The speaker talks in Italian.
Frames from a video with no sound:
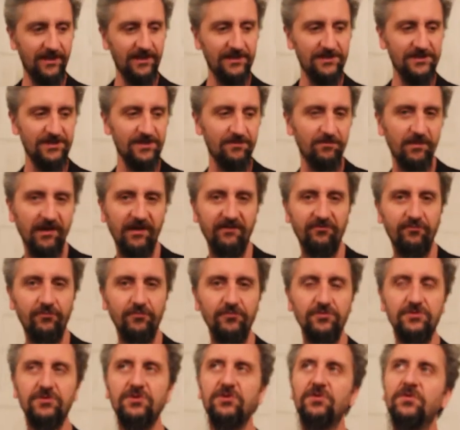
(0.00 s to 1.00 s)
che ci sembra che
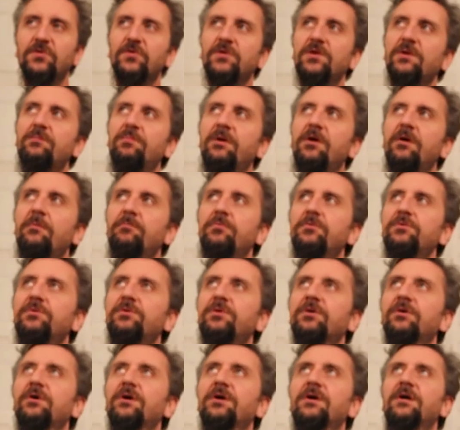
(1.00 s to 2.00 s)
funzioni, però
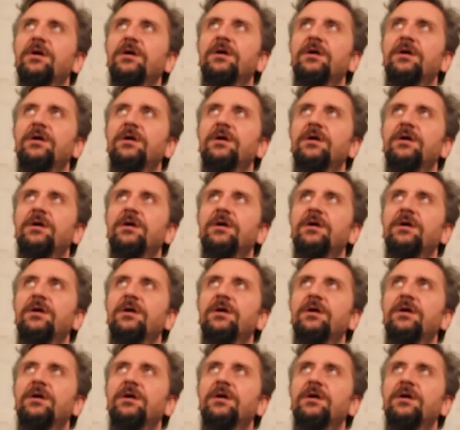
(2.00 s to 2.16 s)
appunto